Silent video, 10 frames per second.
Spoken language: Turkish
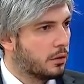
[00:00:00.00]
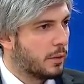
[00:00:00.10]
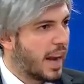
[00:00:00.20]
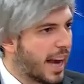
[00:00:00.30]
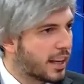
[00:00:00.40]

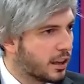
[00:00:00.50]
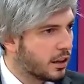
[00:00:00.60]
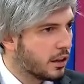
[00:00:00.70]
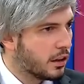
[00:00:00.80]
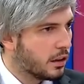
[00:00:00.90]
Melek!
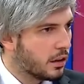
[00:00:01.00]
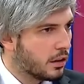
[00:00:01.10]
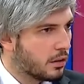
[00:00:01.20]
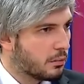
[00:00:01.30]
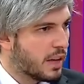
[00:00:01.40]

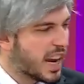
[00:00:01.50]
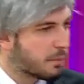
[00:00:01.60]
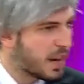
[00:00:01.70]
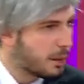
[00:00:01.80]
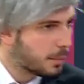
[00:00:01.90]
Melek
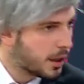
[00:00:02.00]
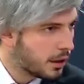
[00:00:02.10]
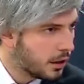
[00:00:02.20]
bana bak bak.